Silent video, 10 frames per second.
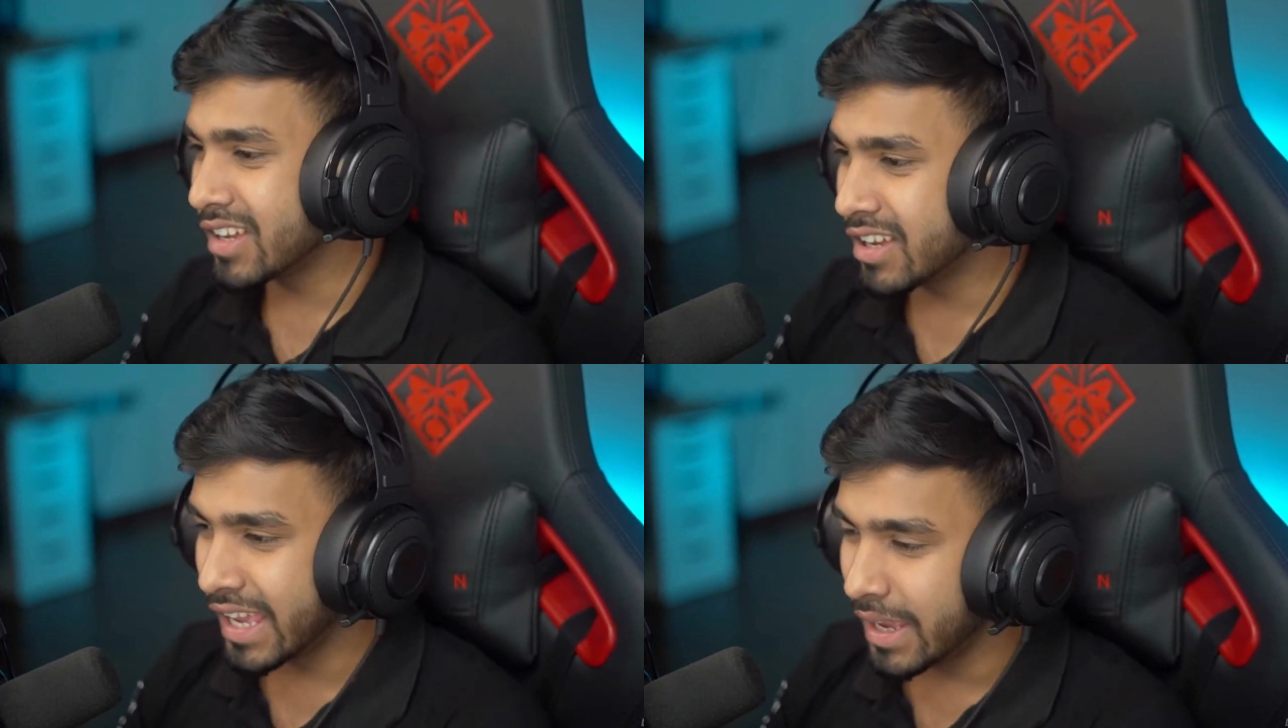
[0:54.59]

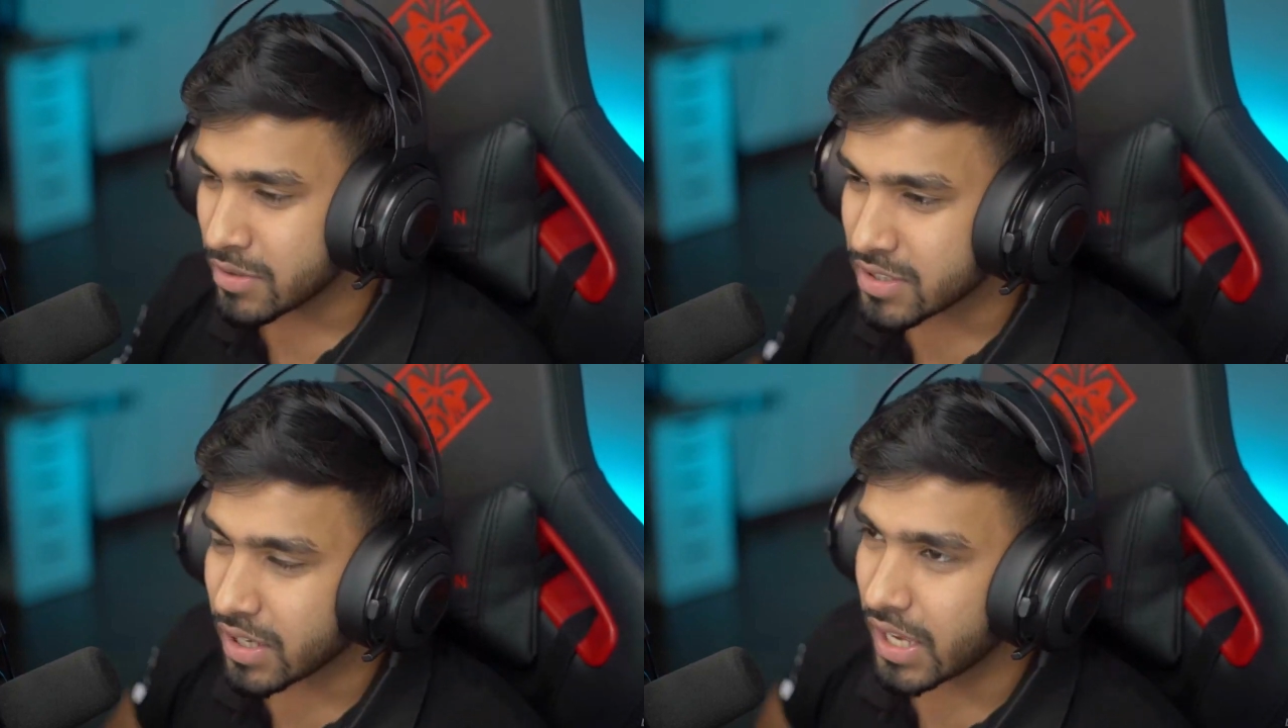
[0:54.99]

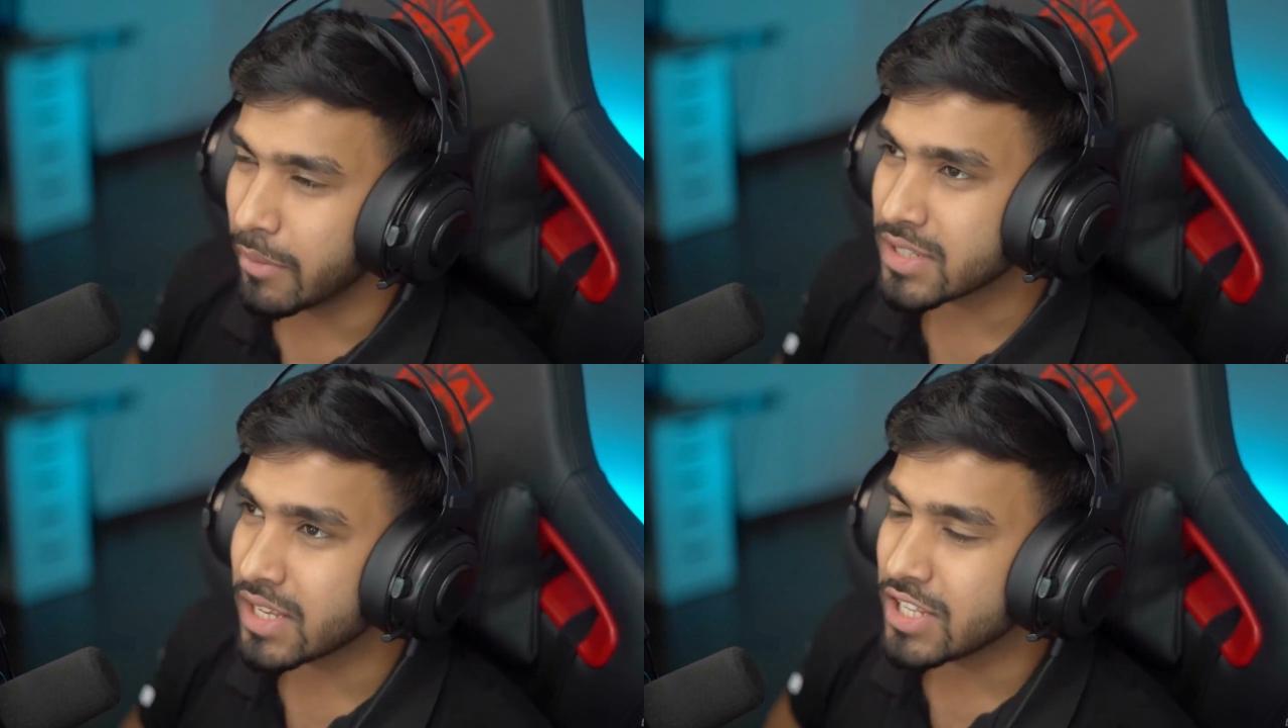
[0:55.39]
गेम्स
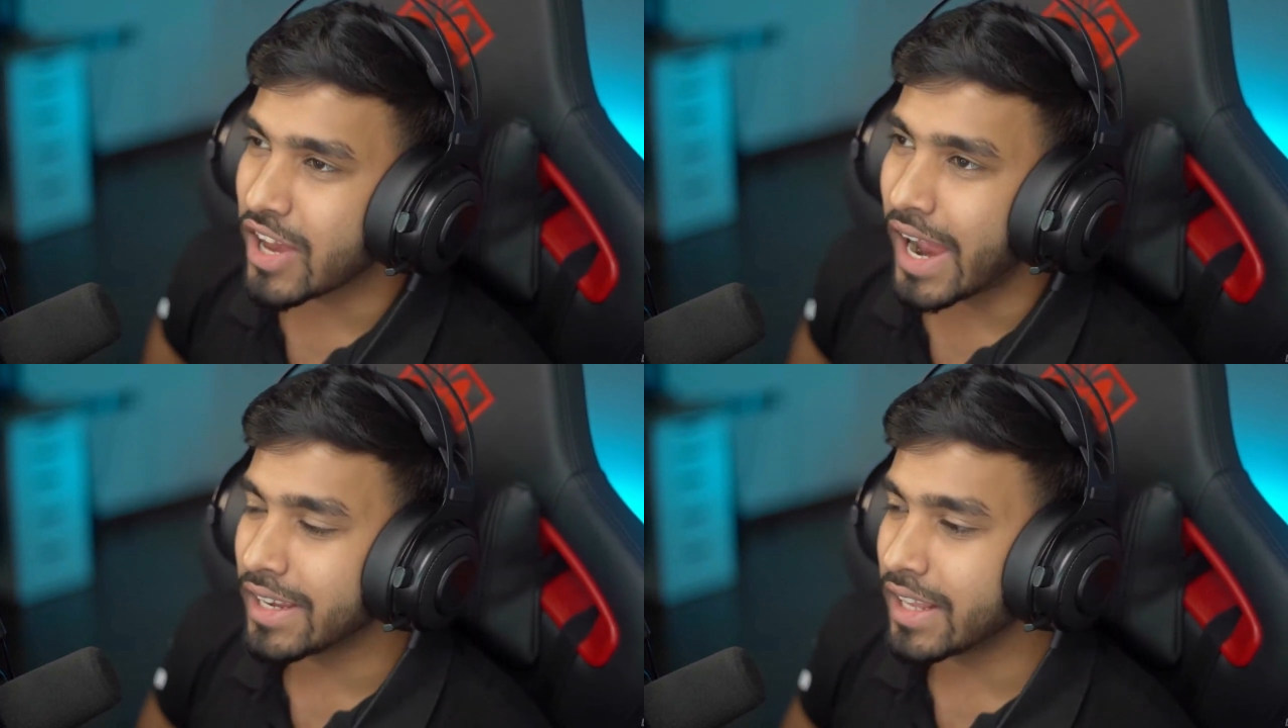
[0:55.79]
गेमर्स की
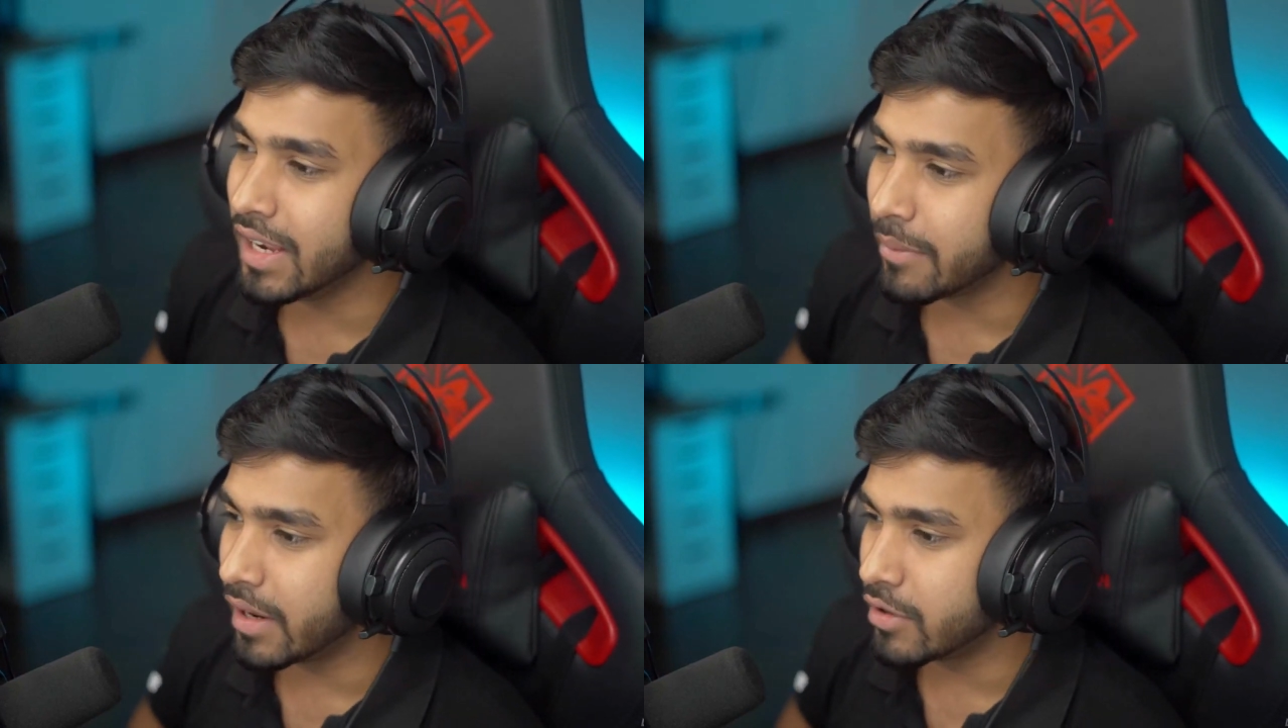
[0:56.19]
चैट के
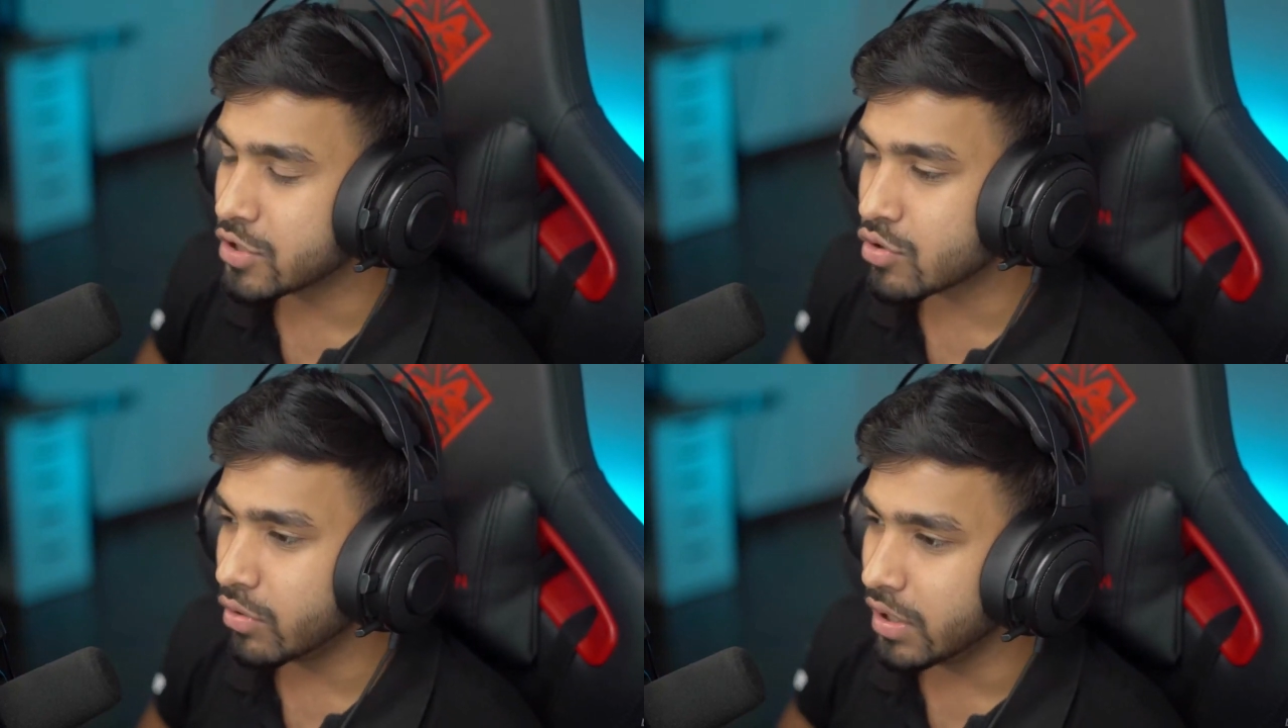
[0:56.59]
लिए हुए
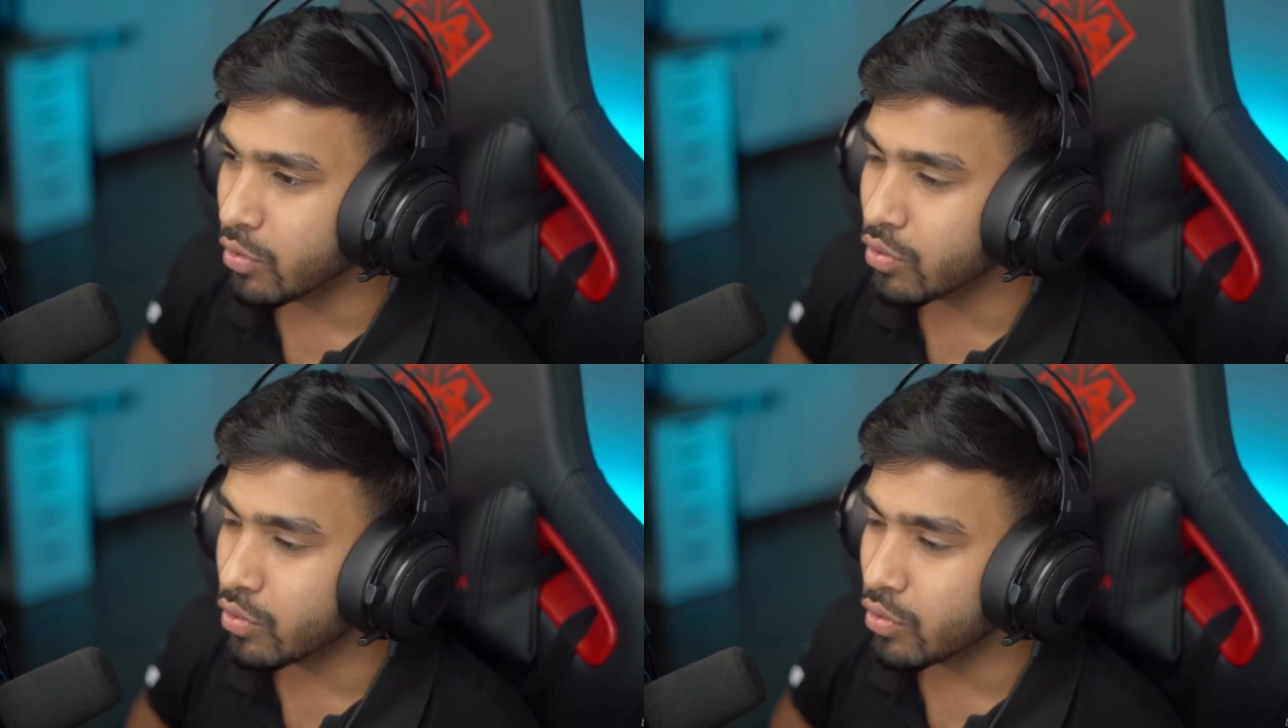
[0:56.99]
डिस्कोड ने